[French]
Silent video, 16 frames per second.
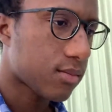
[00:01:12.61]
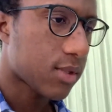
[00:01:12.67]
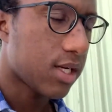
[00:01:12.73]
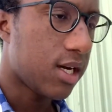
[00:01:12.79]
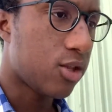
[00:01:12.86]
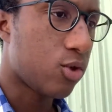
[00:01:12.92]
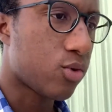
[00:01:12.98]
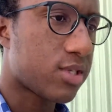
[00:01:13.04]

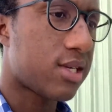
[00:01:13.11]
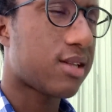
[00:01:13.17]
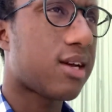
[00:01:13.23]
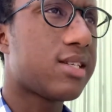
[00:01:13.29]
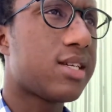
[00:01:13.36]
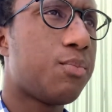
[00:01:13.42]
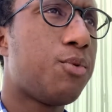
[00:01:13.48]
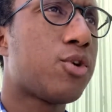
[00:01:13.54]
Et donc c'est
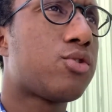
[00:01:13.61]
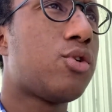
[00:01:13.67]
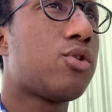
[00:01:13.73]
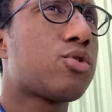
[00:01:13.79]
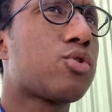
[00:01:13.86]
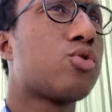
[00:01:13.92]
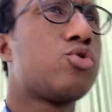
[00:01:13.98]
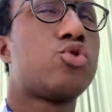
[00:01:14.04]
très
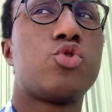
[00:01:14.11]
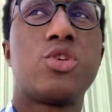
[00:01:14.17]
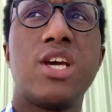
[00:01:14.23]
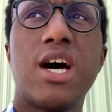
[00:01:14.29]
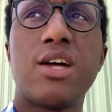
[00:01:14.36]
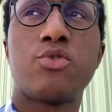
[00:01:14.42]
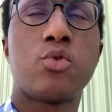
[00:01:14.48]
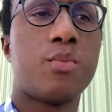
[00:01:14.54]
important que tu
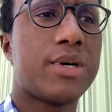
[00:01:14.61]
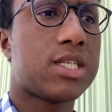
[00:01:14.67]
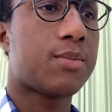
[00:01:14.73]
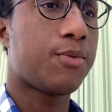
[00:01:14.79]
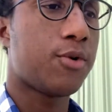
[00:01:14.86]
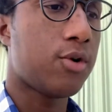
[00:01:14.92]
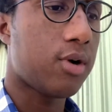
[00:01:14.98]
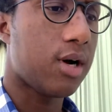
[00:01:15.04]
gardes ton
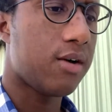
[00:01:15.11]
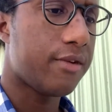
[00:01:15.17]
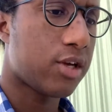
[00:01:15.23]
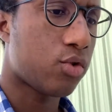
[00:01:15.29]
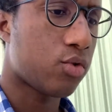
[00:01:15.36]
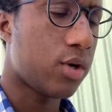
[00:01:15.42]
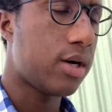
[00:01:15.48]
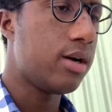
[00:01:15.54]
passeport
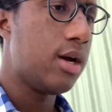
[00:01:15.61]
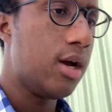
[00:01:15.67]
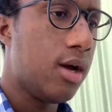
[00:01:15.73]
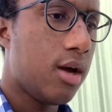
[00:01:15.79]
avec toi